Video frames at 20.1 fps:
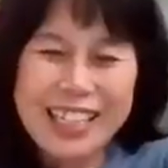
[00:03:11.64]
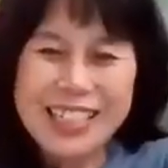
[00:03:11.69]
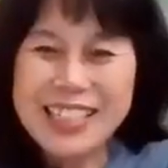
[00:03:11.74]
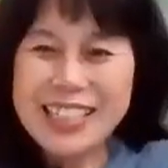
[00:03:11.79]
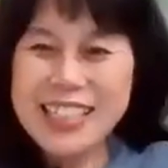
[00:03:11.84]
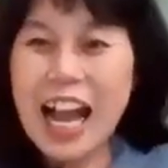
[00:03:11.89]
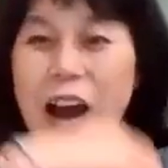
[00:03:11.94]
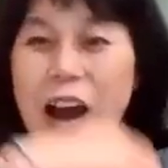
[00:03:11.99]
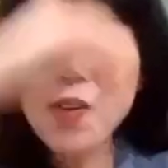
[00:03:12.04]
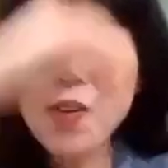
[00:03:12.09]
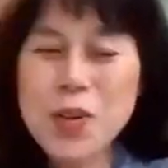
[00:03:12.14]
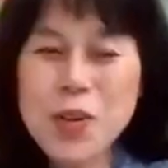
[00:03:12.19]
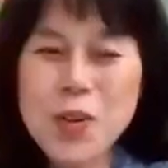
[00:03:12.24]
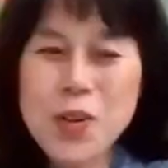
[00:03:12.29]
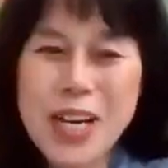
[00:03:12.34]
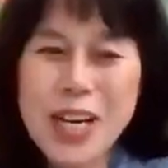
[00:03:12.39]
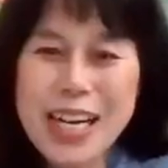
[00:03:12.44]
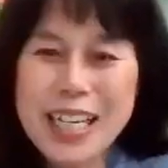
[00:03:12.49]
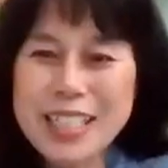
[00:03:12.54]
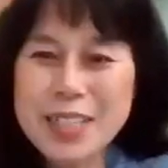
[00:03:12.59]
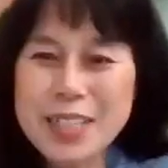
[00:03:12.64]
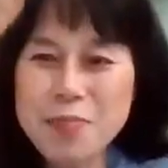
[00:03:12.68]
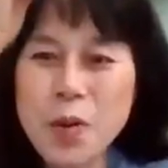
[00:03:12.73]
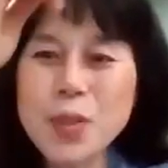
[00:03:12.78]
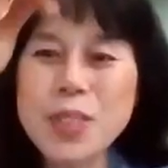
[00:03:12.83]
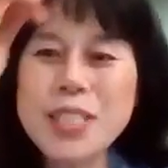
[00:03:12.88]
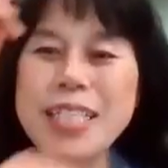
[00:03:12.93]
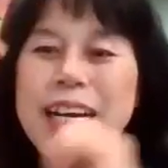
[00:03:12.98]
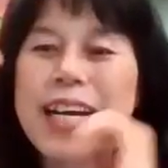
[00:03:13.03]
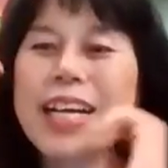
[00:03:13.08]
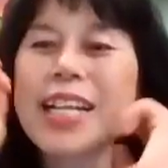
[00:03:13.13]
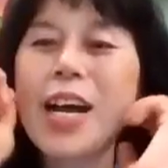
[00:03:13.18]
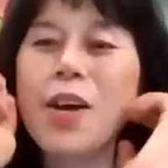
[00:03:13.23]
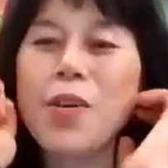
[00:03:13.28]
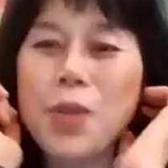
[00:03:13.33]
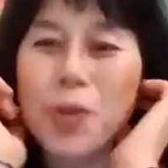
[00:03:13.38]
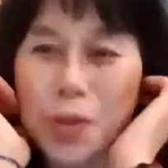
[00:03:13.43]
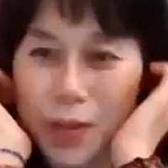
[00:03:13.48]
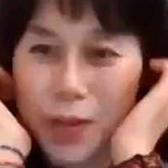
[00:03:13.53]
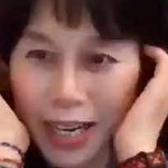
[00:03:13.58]
이제 나오는 거야. 이제 본체가
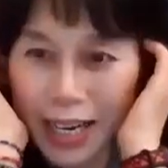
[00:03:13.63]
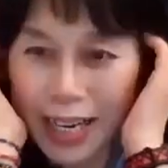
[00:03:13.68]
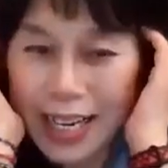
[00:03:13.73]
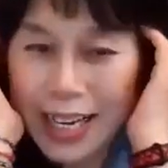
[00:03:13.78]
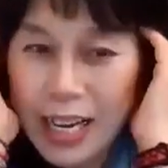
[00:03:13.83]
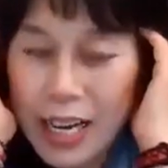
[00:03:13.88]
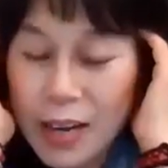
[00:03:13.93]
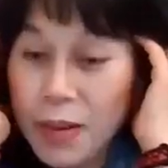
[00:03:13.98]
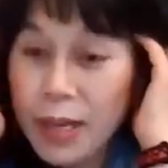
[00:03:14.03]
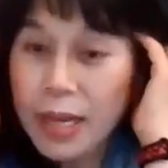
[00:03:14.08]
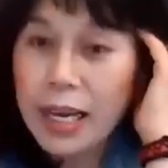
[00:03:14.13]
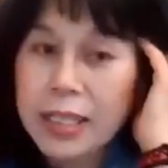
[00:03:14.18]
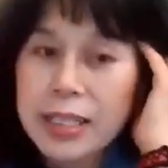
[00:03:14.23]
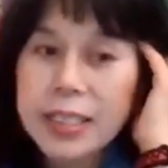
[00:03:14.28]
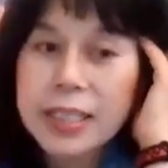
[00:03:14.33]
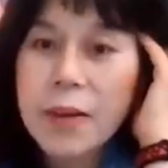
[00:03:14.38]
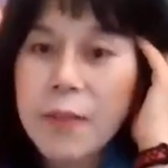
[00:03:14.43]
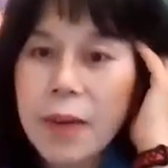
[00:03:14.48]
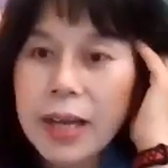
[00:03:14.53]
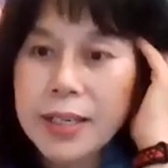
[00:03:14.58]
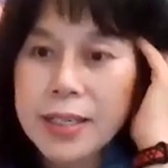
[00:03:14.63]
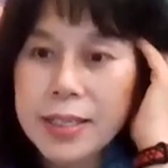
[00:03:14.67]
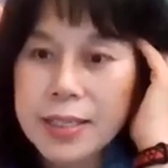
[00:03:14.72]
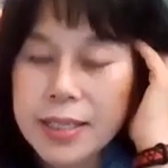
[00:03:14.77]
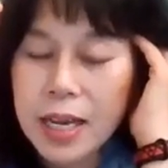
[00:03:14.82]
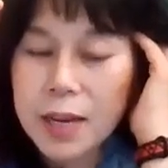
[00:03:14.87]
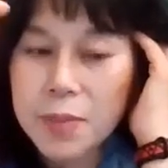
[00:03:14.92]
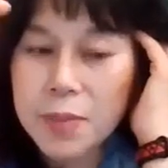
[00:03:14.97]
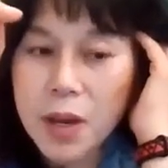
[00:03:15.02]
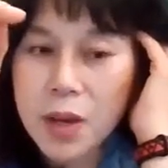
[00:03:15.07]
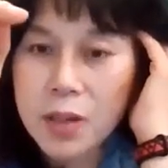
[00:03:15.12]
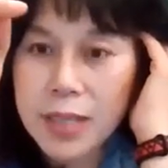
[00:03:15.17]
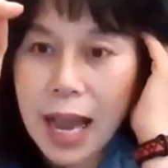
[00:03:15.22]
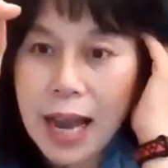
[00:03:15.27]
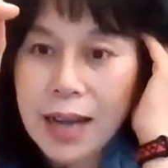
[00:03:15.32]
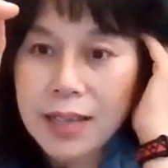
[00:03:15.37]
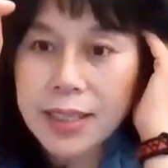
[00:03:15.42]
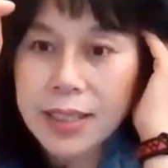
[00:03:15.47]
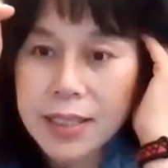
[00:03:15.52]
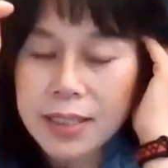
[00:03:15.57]
나오는 거야. 아, 네. 그게 왜 그러냐면
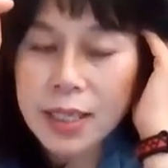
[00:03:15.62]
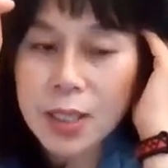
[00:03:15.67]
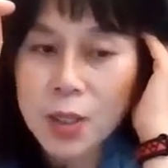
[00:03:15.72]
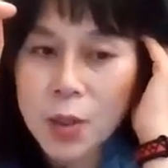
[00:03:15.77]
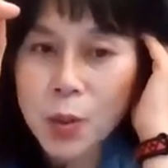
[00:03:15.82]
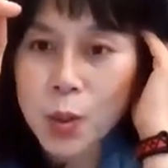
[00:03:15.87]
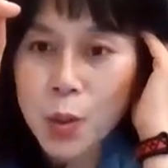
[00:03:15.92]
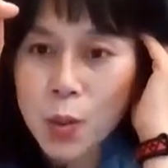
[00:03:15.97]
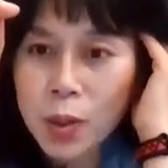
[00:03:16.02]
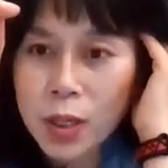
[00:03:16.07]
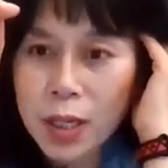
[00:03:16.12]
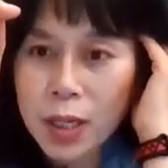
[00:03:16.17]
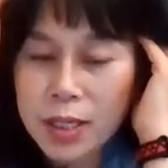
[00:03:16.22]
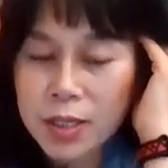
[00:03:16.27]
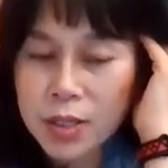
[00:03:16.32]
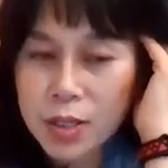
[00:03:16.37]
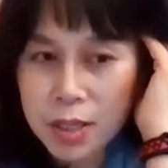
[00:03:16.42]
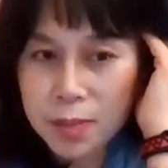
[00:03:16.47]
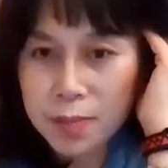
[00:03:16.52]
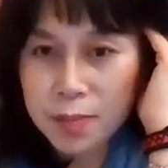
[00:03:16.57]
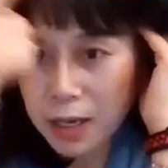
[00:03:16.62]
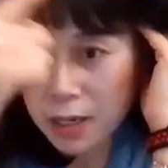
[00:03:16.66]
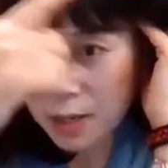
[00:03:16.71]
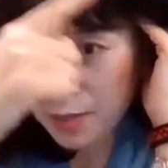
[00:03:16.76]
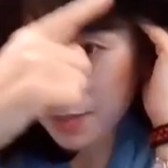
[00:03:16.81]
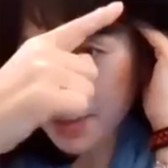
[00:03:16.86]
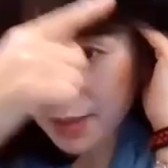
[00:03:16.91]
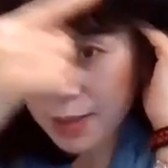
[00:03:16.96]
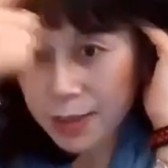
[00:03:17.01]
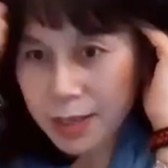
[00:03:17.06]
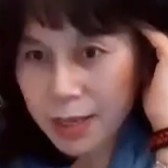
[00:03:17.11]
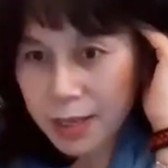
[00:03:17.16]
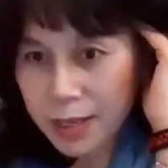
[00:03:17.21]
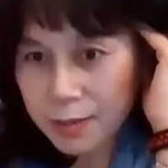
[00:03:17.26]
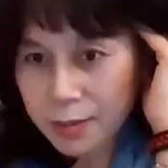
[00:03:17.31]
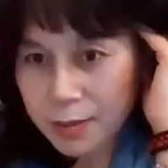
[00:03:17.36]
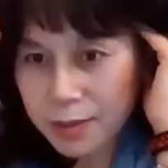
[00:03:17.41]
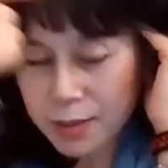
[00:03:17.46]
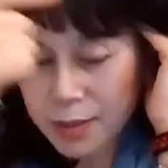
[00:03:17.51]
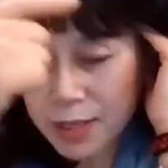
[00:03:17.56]
양자 재논 효과에서 이만큼
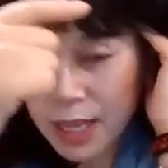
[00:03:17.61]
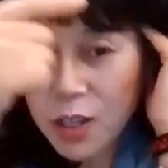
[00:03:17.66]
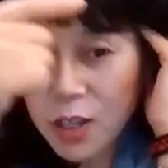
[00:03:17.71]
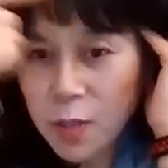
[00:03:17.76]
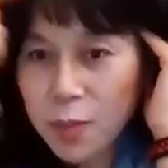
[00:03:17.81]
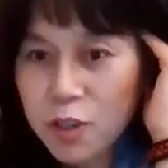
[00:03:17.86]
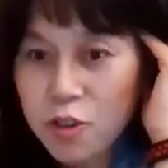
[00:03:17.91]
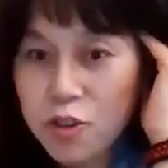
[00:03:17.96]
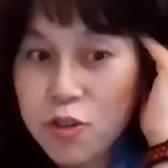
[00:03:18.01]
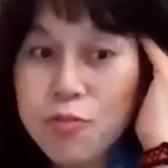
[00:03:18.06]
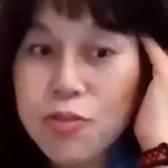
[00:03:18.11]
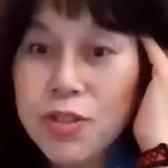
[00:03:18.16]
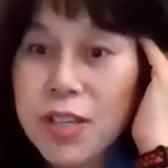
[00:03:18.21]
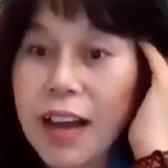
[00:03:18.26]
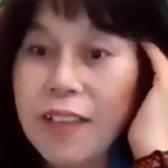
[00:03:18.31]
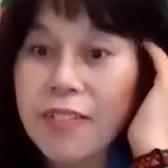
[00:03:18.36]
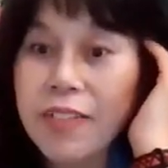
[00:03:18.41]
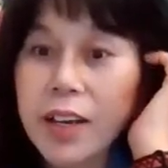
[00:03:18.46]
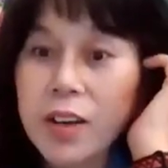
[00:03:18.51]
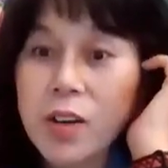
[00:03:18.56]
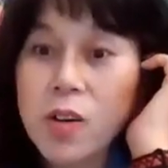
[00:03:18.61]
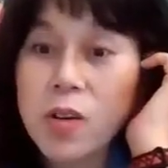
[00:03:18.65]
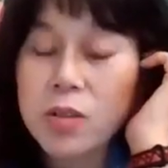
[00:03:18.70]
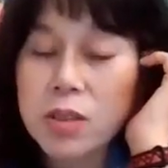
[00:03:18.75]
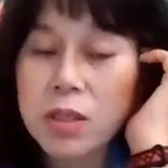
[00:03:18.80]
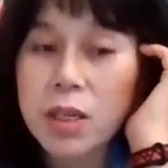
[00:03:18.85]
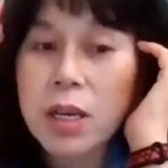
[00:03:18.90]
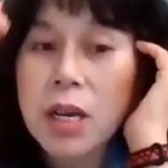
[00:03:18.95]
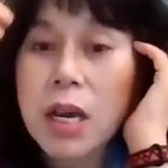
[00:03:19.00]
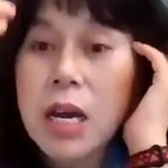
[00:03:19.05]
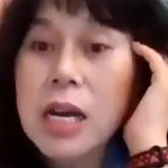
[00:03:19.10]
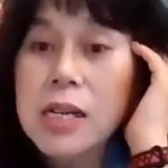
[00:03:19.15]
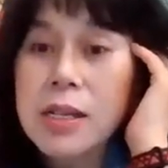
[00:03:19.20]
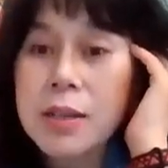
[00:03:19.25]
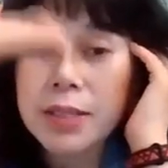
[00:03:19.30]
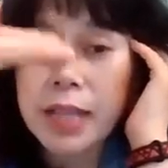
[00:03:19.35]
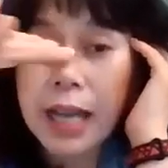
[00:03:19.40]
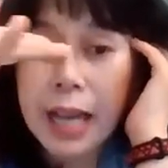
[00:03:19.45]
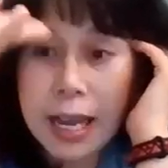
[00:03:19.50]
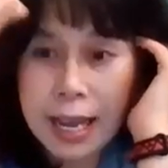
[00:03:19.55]
이게 셋업이 충분히 안 된 거거든.
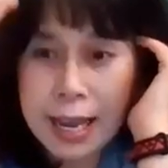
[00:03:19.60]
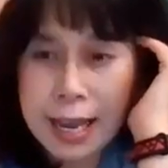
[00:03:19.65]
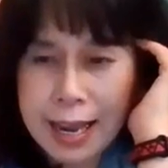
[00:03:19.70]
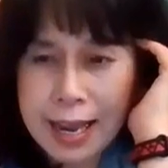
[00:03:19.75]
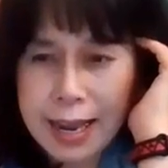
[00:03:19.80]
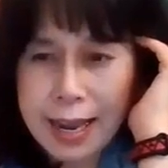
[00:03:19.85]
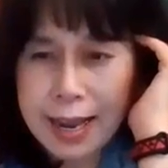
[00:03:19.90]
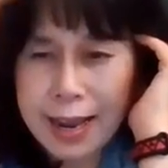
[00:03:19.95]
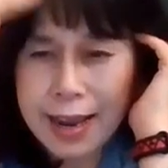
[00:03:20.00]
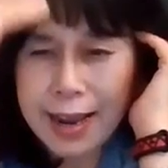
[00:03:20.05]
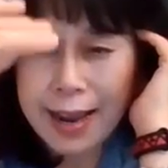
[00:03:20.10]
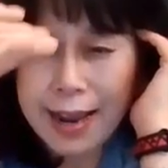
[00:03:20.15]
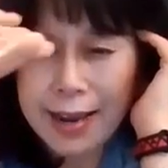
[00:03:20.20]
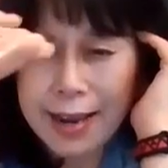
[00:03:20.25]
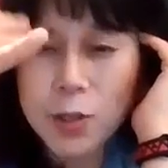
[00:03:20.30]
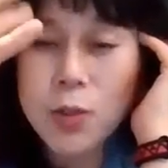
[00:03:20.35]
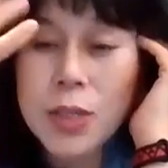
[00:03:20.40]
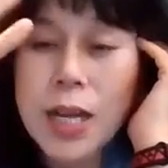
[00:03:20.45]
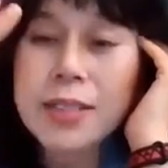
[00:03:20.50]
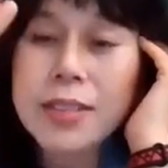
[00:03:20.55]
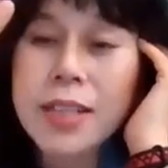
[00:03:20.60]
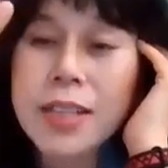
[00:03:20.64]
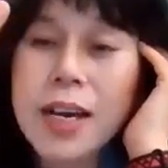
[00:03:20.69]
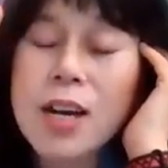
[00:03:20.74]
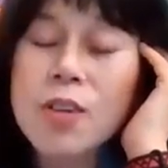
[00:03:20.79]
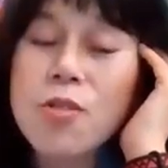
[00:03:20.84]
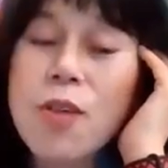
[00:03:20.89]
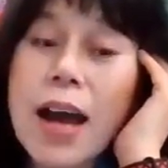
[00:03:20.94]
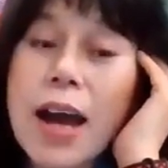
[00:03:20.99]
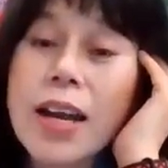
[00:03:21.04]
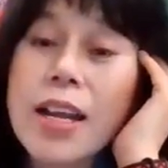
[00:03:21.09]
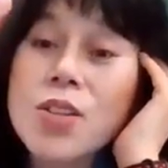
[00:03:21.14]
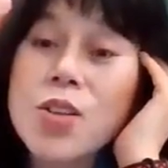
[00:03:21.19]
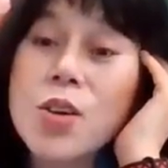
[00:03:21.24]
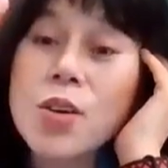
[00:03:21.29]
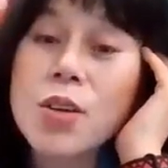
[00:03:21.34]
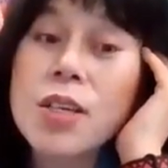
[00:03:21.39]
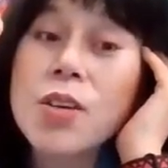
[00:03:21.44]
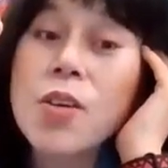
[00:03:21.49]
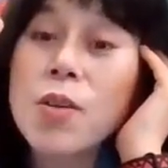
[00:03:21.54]
그래서 계속 상상하고
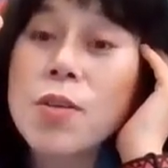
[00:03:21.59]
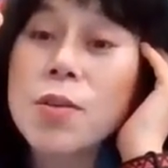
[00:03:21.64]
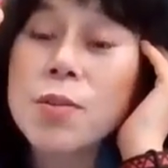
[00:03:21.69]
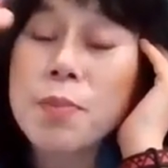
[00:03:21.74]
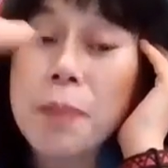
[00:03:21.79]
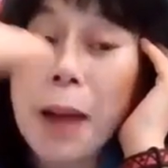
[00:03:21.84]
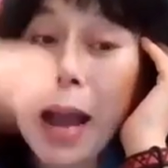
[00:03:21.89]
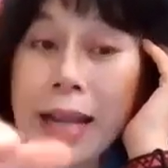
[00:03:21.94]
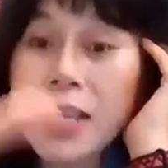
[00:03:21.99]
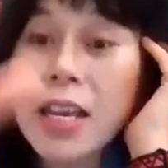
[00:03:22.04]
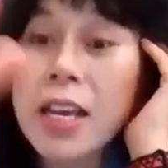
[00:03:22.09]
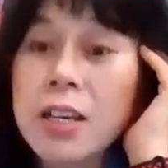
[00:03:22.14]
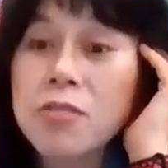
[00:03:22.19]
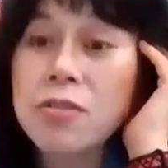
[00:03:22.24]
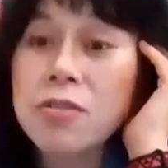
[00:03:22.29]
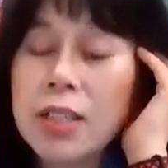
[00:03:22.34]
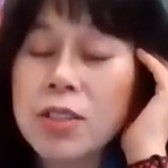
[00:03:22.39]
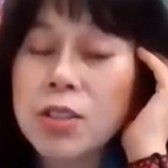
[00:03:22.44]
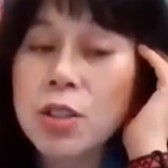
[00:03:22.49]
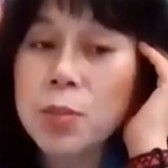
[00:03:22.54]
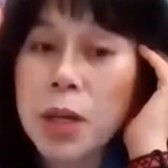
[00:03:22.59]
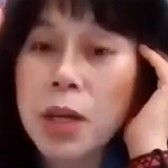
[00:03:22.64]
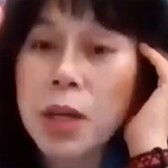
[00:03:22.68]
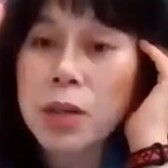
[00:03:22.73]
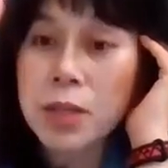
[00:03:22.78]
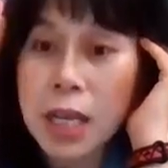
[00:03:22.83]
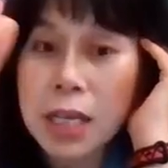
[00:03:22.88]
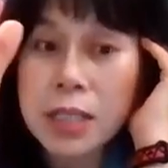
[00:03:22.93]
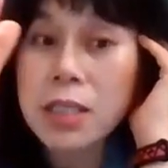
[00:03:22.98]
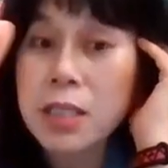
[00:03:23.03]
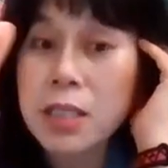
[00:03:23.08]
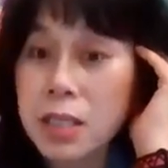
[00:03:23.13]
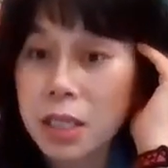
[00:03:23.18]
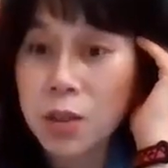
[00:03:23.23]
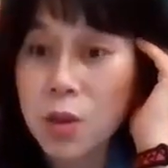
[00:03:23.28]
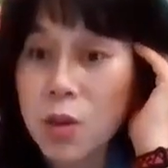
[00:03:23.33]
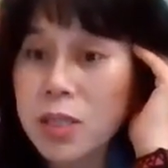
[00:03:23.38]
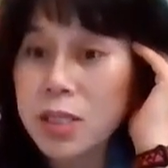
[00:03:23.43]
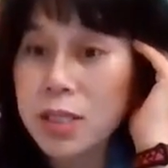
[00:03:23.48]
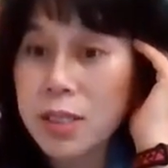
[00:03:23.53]
안에서 이거를 많이 해고갔으면 사실 그렇게
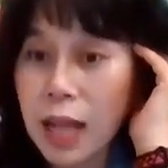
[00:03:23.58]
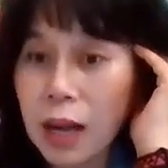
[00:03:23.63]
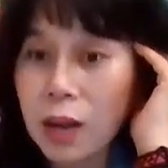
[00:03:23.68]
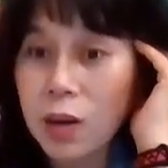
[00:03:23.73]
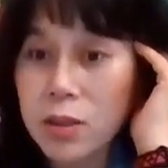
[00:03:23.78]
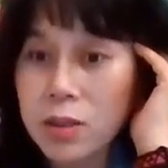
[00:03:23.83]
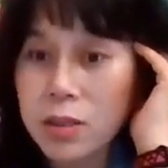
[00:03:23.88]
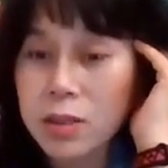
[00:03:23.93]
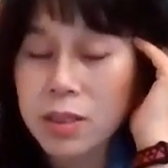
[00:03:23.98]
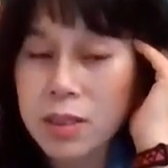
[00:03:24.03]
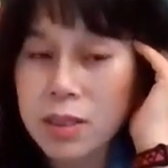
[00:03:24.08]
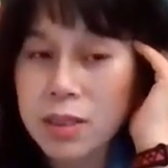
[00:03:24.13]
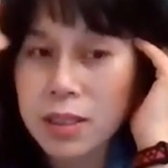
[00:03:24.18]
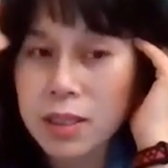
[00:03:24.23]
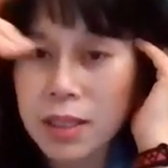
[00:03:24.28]
떨리진 않거든.